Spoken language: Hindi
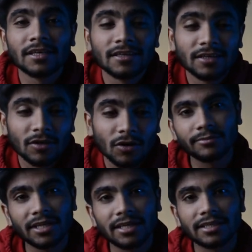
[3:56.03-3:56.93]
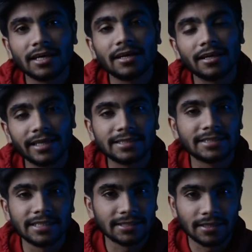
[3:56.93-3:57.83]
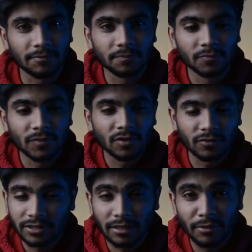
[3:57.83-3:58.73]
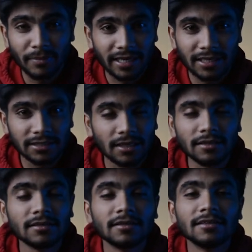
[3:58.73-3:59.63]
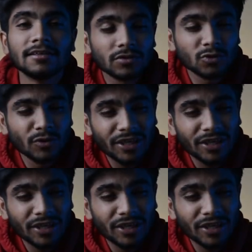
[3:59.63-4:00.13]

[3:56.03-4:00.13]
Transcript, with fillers: और वो सिमिलर था लेस जैसा उसका भी पैकेट था सो